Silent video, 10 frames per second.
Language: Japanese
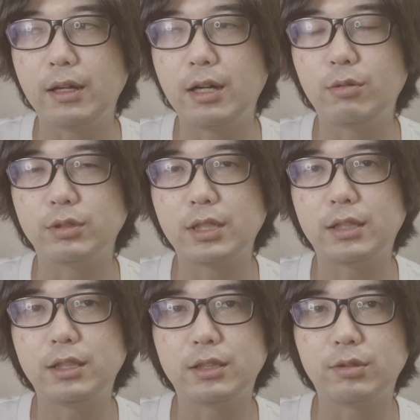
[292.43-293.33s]
過去
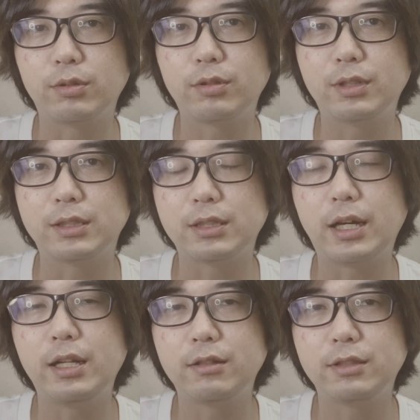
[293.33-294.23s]
使ってたその曲が
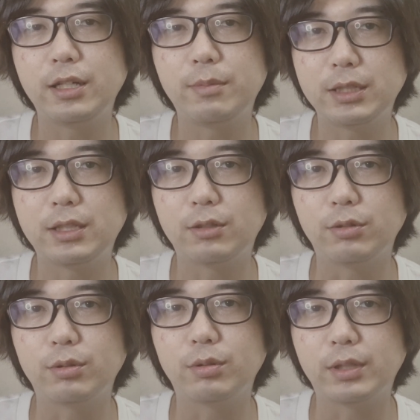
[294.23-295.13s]
使えなくなりましたと
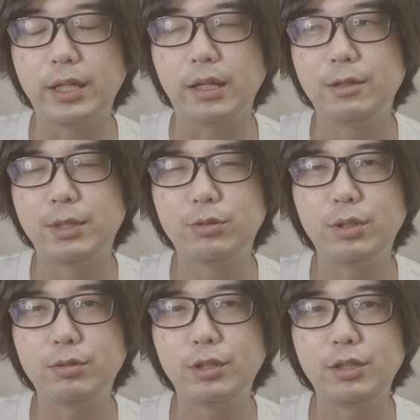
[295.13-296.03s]
いうことで、まあそれ
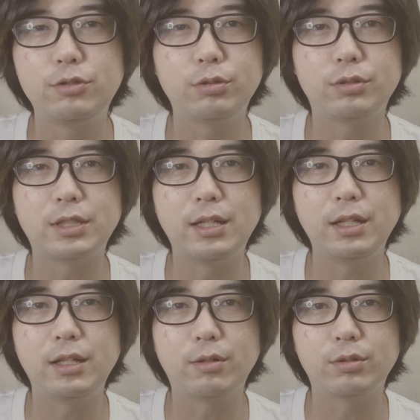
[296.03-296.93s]
はそれでちょっと残
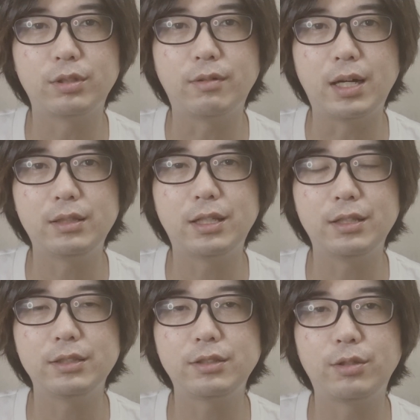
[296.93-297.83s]
念なことではあった
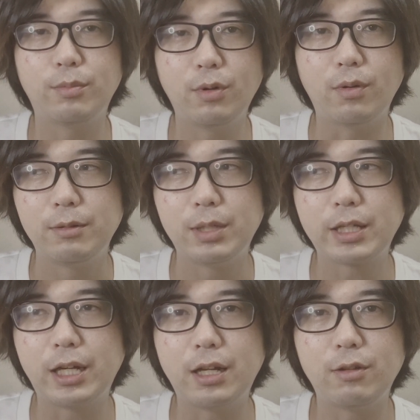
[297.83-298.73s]
んですけども、まあ
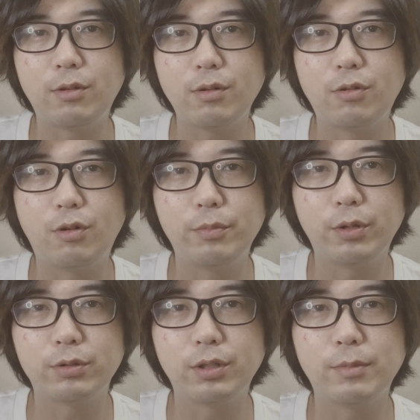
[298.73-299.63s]
怪我の巧
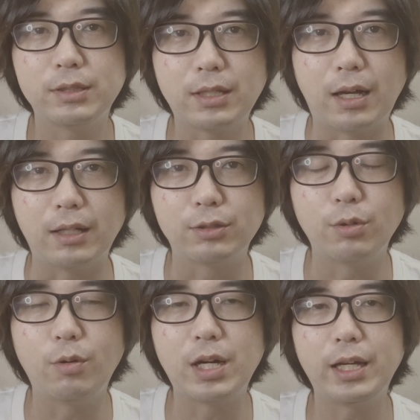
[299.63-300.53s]
妙といいますか、そ
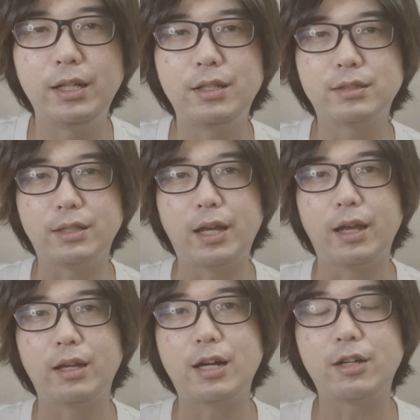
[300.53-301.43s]
のおかげでです
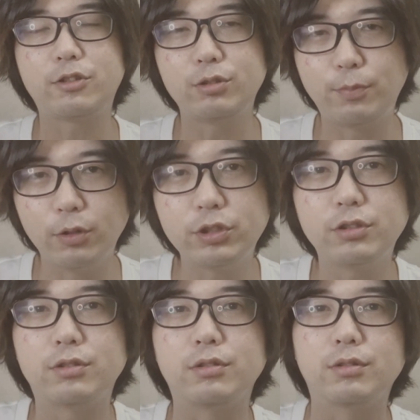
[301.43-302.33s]
ね、楽曲募
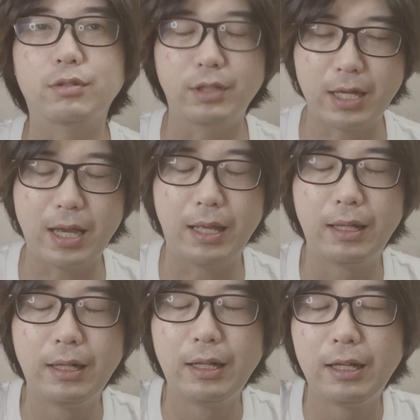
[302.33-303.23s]
集ということで、
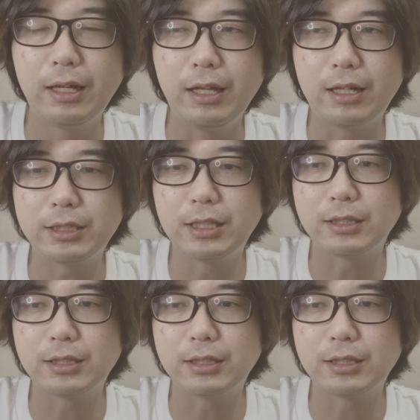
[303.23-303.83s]
江頭